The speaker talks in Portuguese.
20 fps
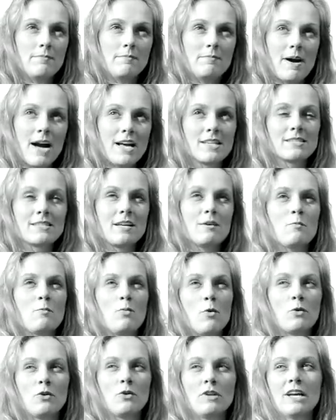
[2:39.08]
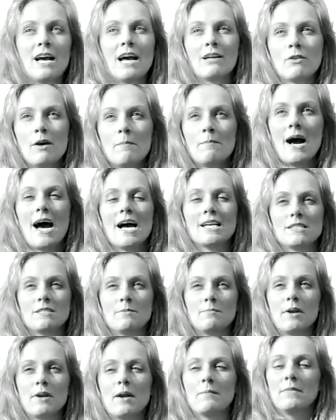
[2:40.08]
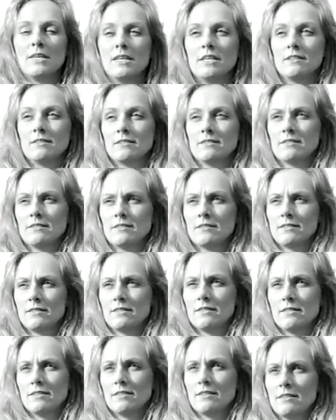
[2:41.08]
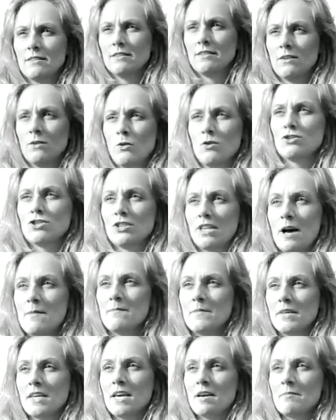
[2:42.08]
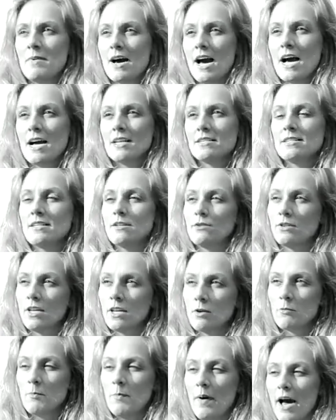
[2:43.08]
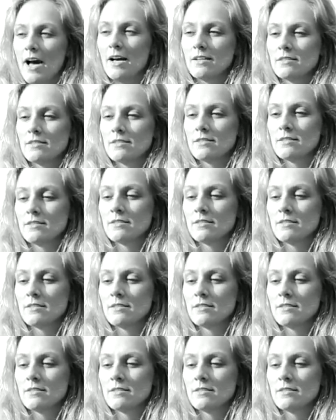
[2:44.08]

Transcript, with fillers: paz está um pouco ligado à base para mim. Onde está a minha base, eu tenho paz.